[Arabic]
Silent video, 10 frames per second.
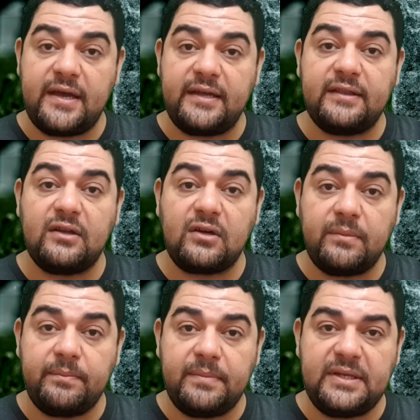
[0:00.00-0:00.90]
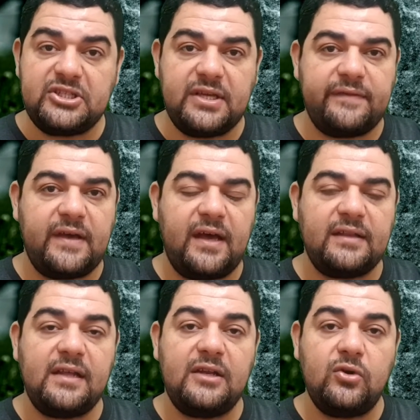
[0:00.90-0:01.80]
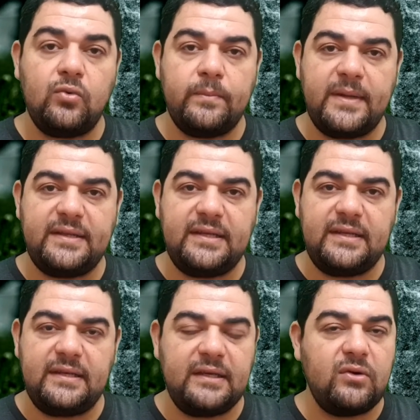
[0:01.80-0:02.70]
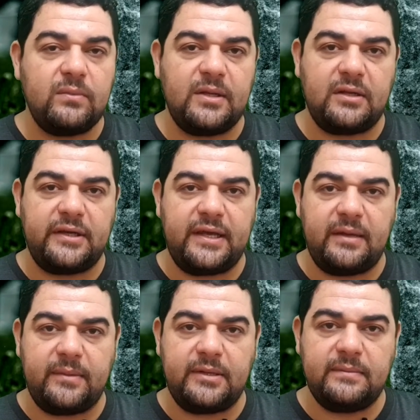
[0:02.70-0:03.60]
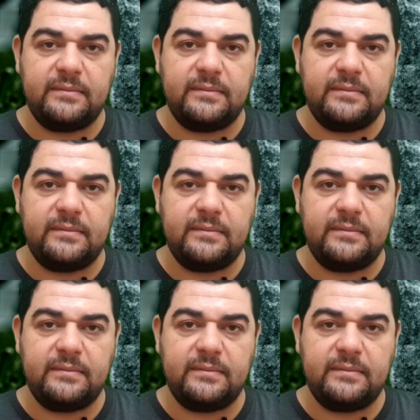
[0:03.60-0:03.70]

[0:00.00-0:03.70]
عند ربي شفاعة لأمتي يوم القيامة